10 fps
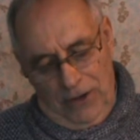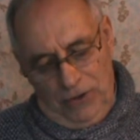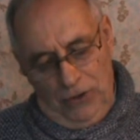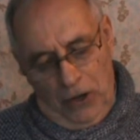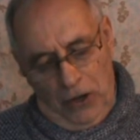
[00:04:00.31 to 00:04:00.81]

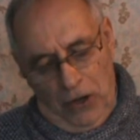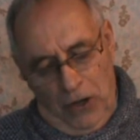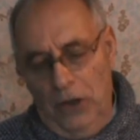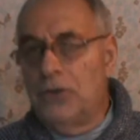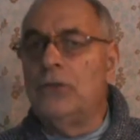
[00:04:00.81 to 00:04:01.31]

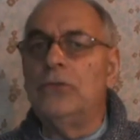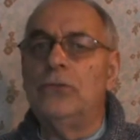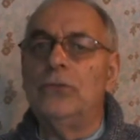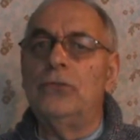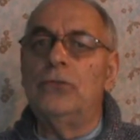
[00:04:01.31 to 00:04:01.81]
de,
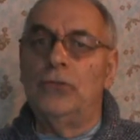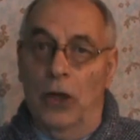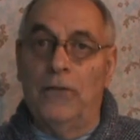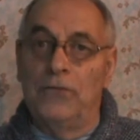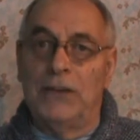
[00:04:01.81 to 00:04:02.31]
de
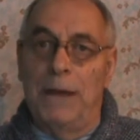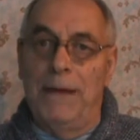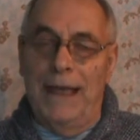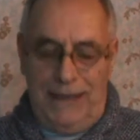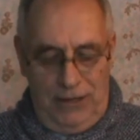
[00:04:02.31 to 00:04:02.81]
Revenu
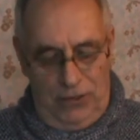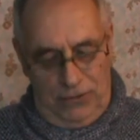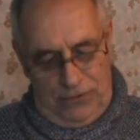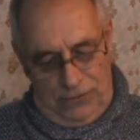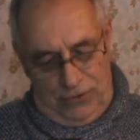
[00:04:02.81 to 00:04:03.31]
Québec,
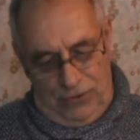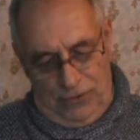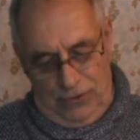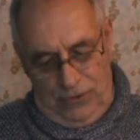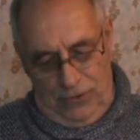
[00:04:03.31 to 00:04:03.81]

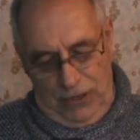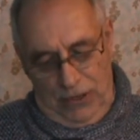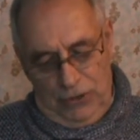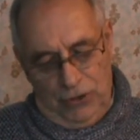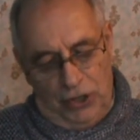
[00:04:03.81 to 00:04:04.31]
du,
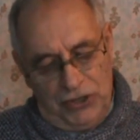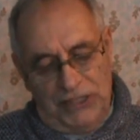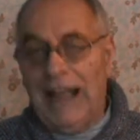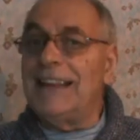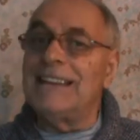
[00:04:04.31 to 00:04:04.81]
du
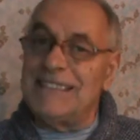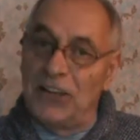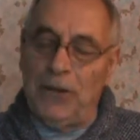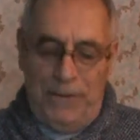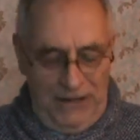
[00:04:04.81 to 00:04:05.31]
des
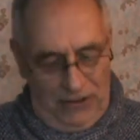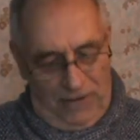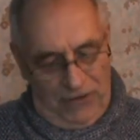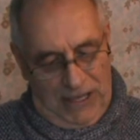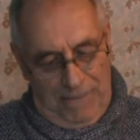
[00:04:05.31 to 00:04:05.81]
entreprises de
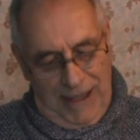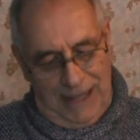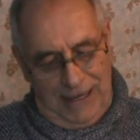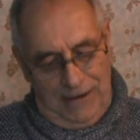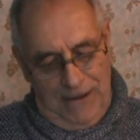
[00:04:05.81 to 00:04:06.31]
Revenu
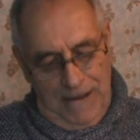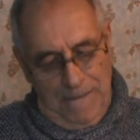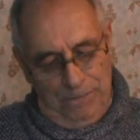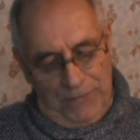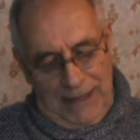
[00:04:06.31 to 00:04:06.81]
Québec,
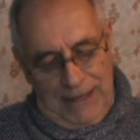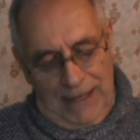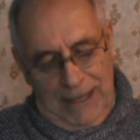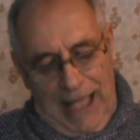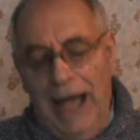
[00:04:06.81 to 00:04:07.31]

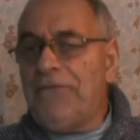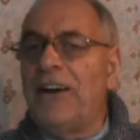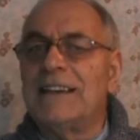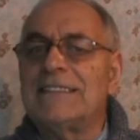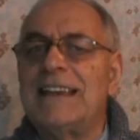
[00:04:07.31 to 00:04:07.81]
en
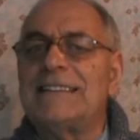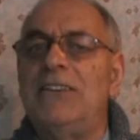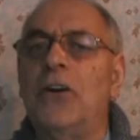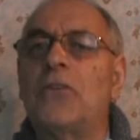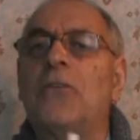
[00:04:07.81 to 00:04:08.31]
français, c'est
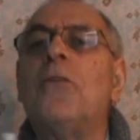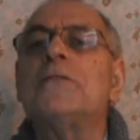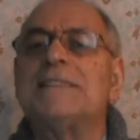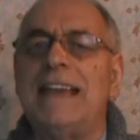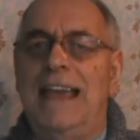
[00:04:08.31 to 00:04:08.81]
le
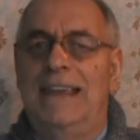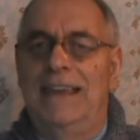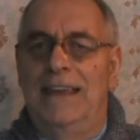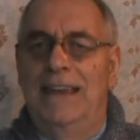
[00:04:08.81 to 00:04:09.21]
Conseil